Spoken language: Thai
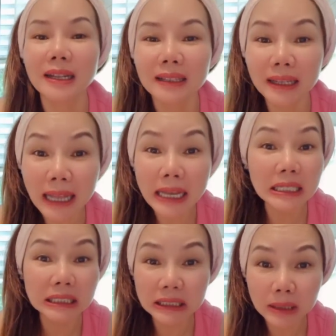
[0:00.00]

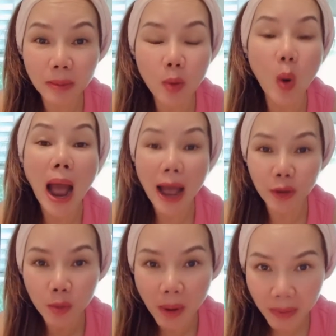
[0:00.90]
ใดๆคือไม่ว่าอา
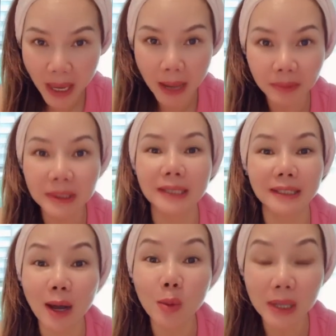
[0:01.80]
ยุหมอมีแอปจะ
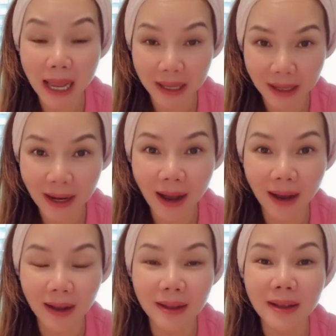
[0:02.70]
เท่าไหร่นะคะ
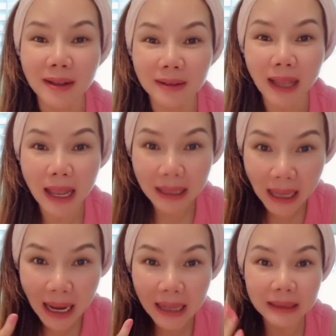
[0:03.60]
แต่ห
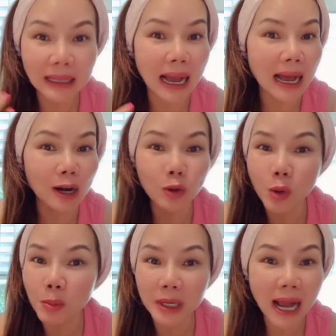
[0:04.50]
น้าตารู
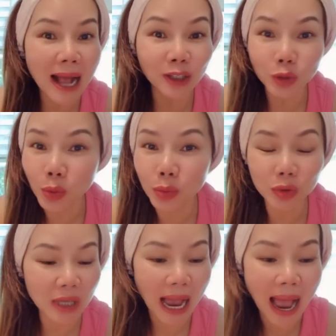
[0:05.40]
ปร่างทุก
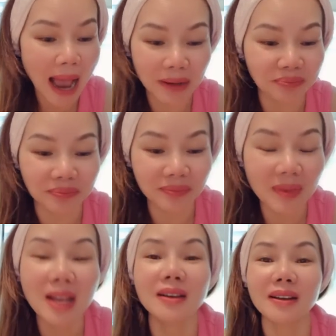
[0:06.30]
อย่าง
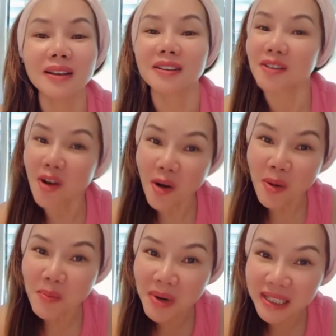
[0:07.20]
ก็
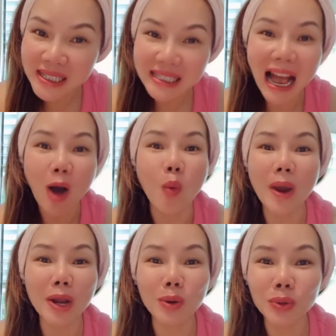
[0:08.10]
เหมือนสาว
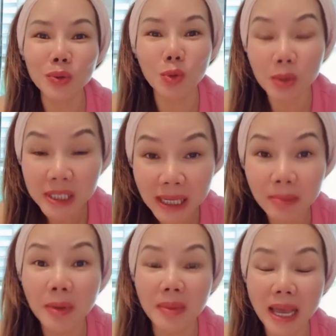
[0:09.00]
วัยรุ่น อยู่เพราะฉะนั้น
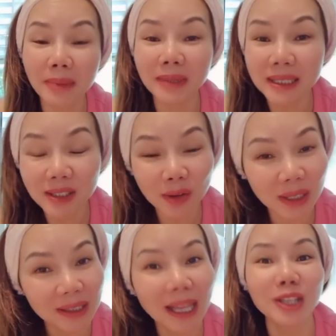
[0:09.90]
แบบนี้แอปทักซอน
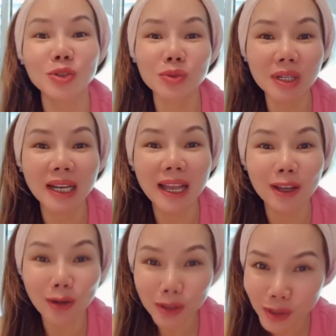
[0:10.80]
จะแต่งชุดยังไง
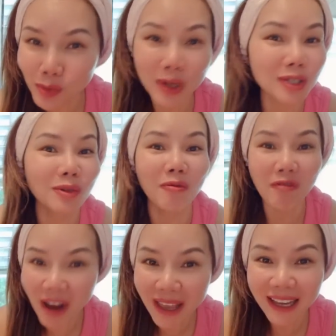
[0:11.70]
ก็สวยสม
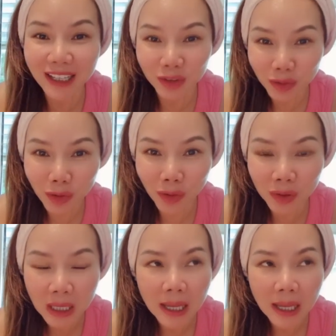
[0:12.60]
วัยค่ะทุกคน